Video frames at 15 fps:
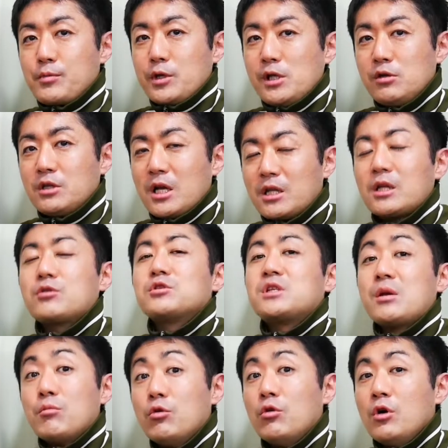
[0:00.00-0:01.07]
プリングだったとし
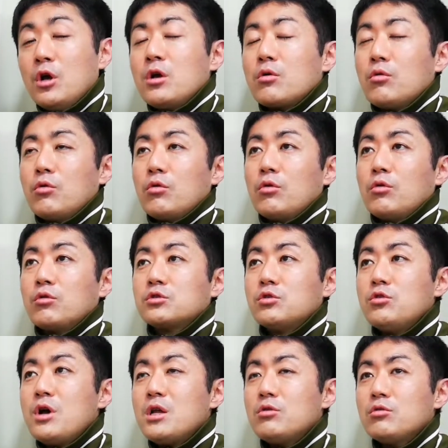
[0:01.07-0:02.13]
ても、こう、
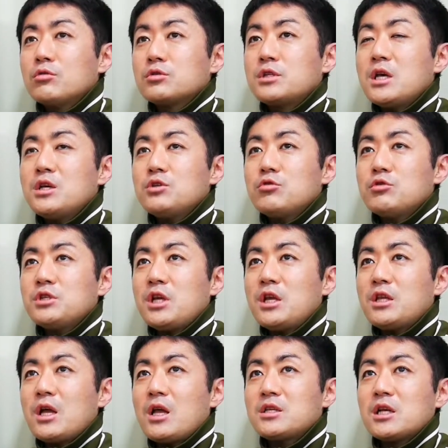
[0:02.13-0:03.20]
その後成長して
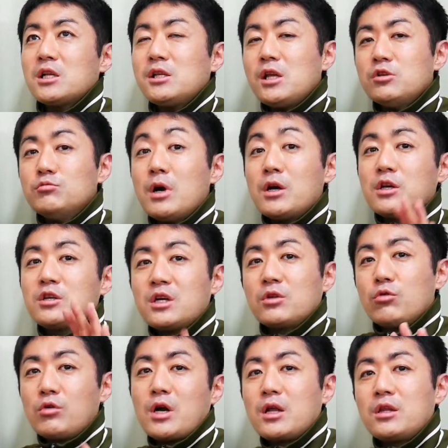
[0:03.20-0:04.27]
いった先でうまくいくか
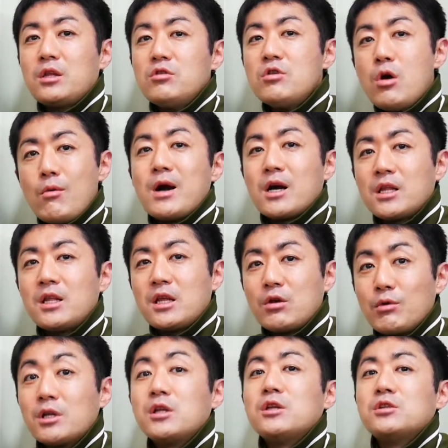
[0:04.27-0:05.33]
どうかっていうのは分からな
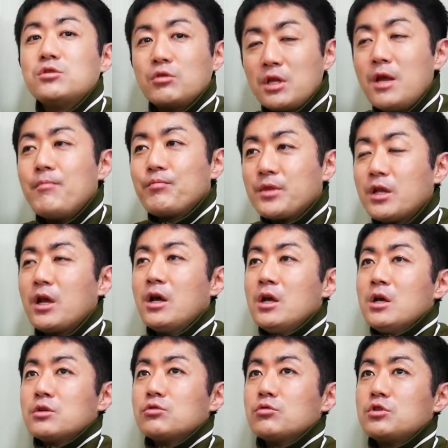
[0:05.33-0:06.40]
いわけですよね。ただ、
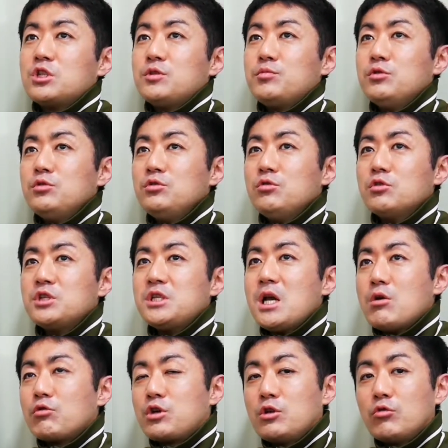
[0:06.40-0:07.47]
その自分の視
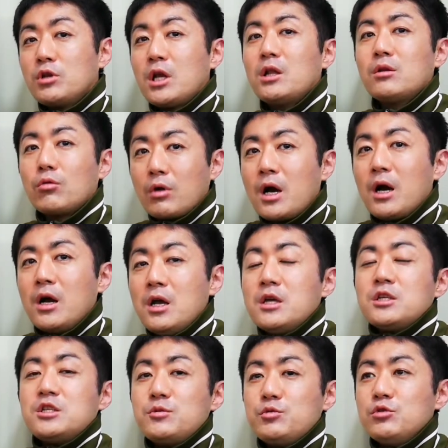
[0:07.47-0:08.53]
野を広げるとか、
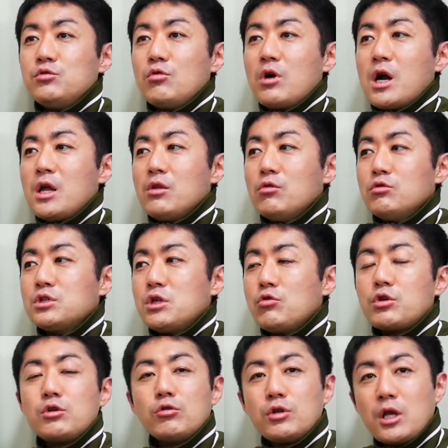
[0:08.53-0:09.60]
自分の可能性
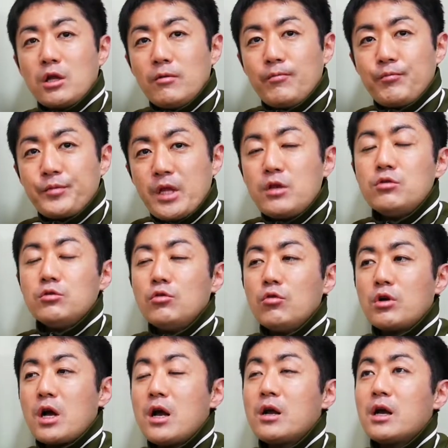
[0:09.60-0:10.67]
を広げるっていうの
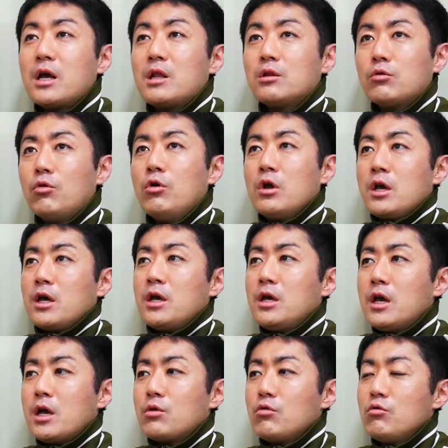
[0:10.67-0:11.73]
を考えると、
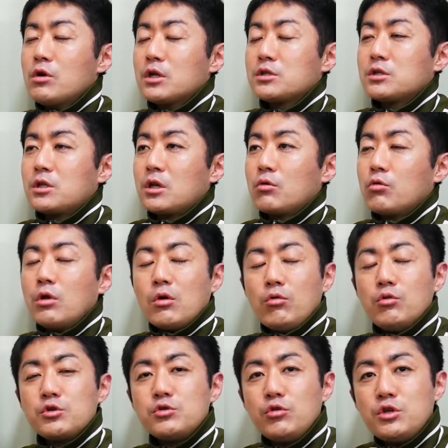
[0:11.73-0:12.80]
エーアイ 婚活ってこれ
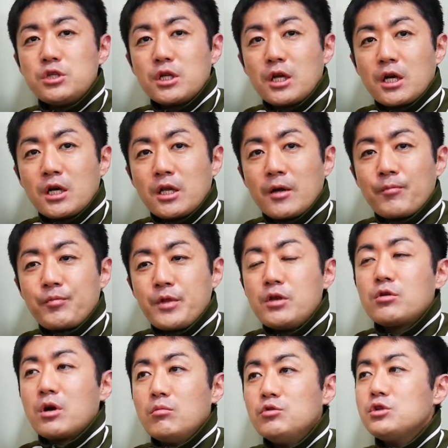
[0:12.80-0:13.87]
面白いんじゃないかなって
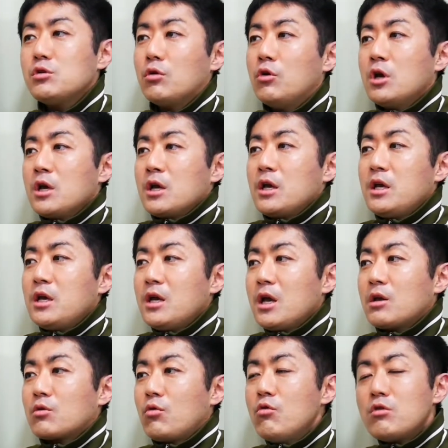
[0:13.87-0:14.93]
いうか、むしろ
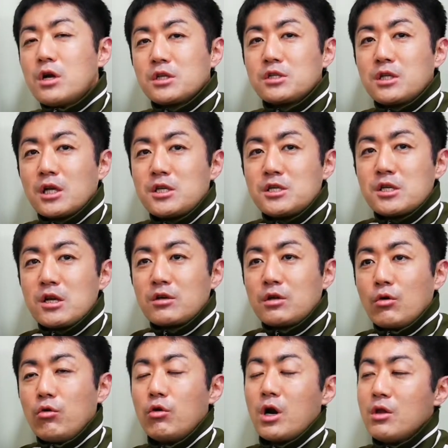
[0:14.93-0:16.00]
エーアイ 婚活だけじゃなく
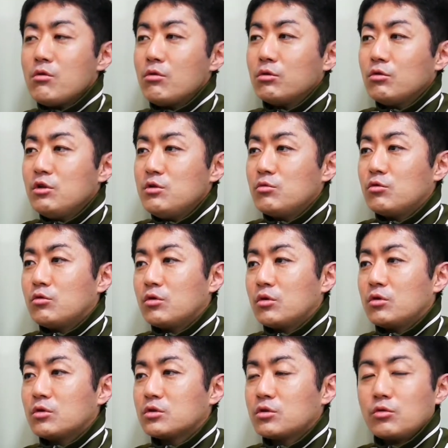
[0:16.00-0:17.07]
て、他のことに
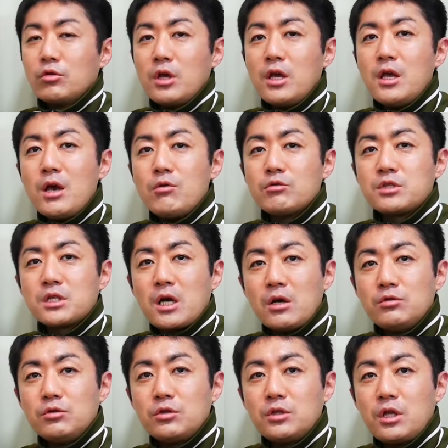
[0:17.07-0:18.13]
もその エーアイ を
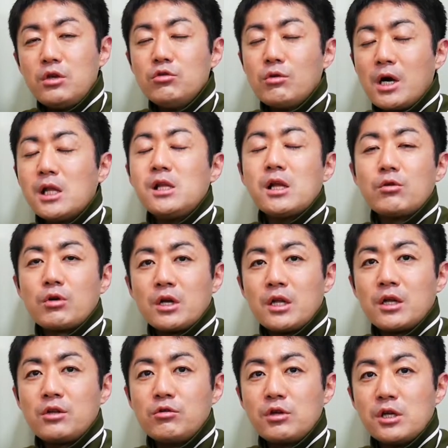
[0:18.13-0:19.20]
使うっていうのはありなのか
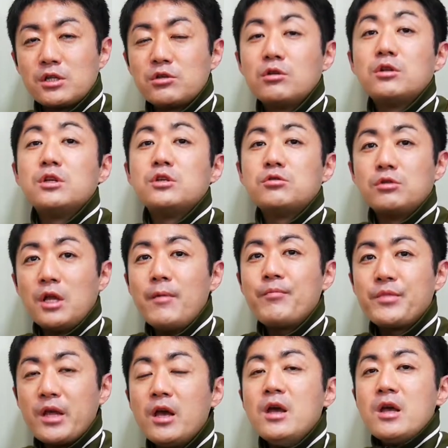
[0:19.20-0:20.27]
なっていう気がするんですよね。
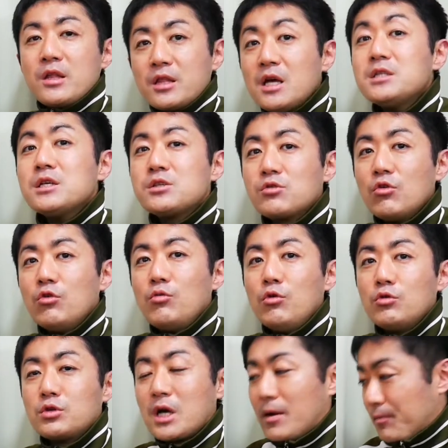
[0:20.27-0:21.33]
で、なぜそう
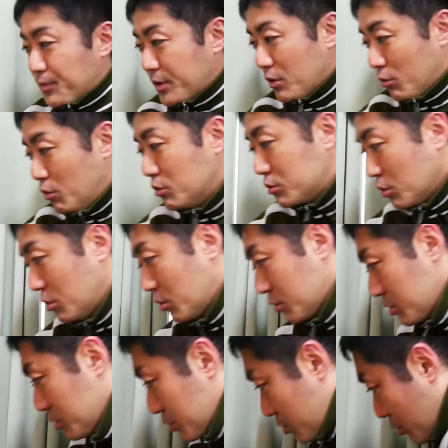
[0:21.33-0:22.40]
思うかって思うと、
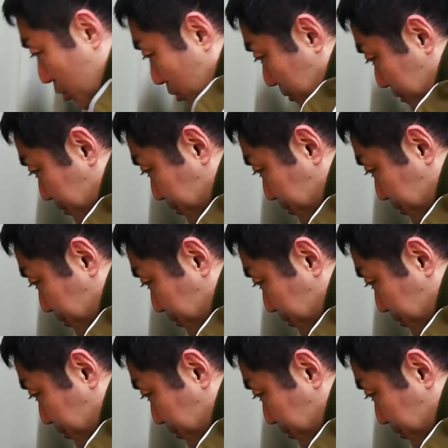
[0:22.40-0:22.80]
言うと、